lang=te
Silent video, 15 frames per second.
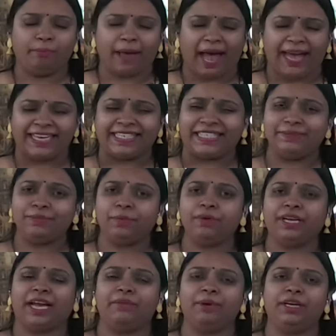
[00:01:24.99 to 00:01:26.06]
మ్యాక్సిమం
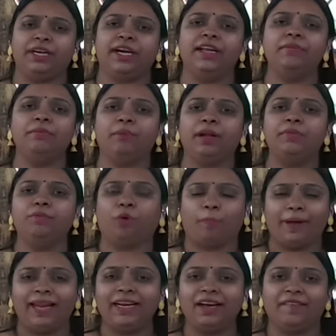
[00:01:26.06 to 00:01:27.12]
టైం ఏంటంటే మనం
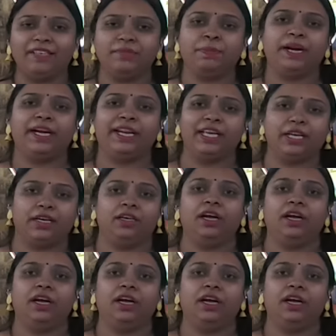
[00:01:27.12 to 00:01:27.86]
మొబైల్ కవర్స్ ప్రింటింగ్